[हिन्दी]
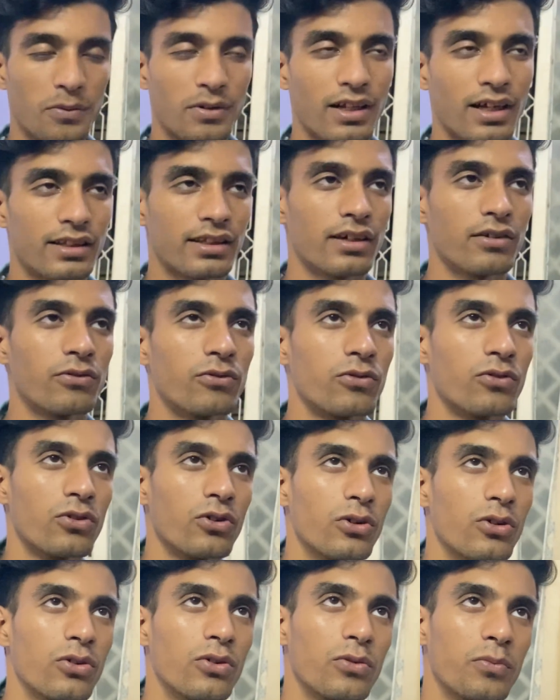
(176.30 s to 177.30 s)
मिला था
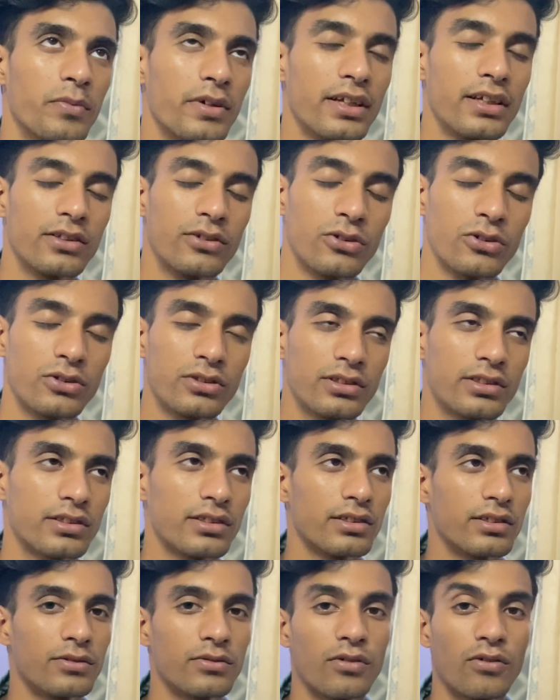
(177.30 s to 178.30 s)
वो मेरे दोस्त
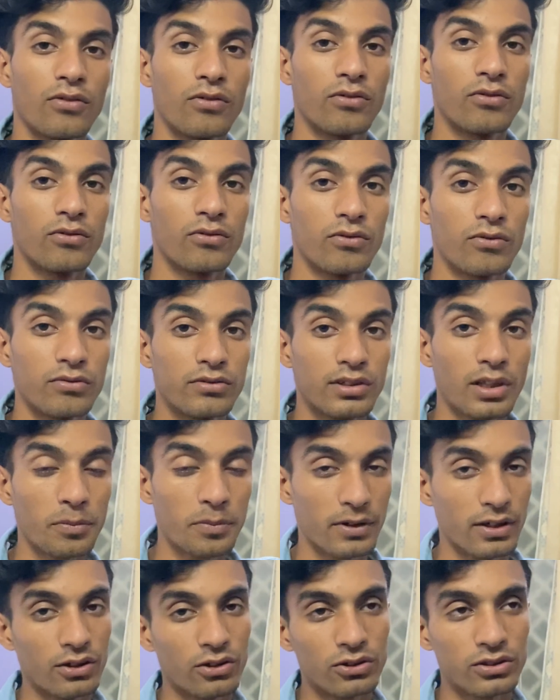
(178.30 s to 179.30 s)
तब
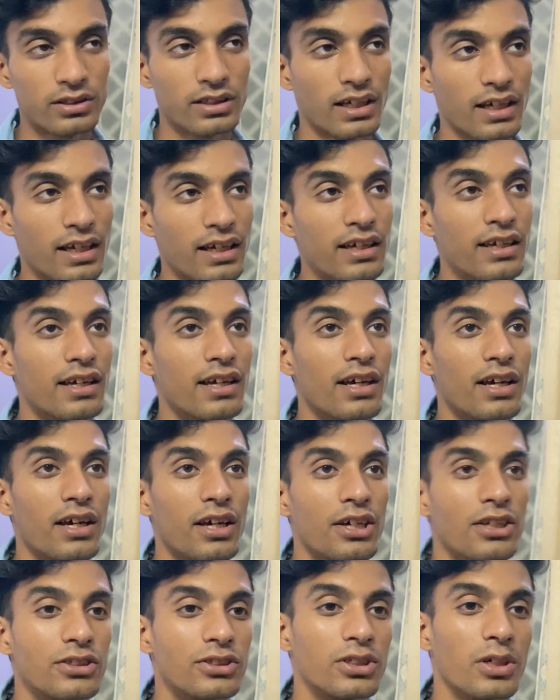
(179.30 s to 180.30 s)
के दोस्त हैं
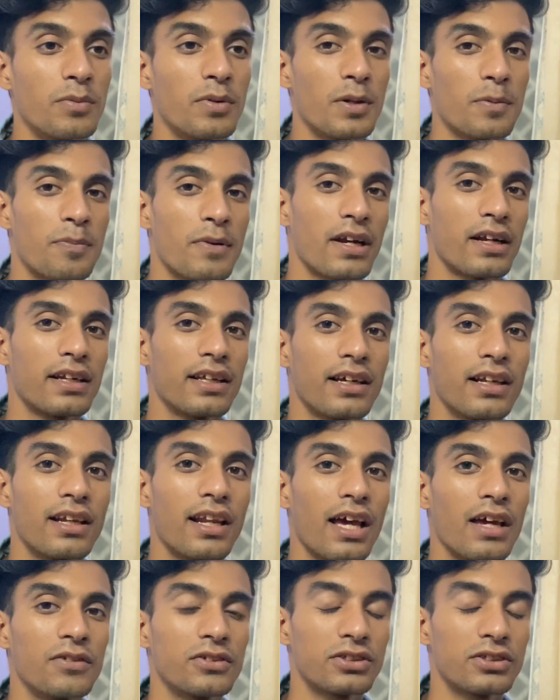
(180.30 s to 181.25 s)
जो मेरी प्रैक्टिकल लाइफ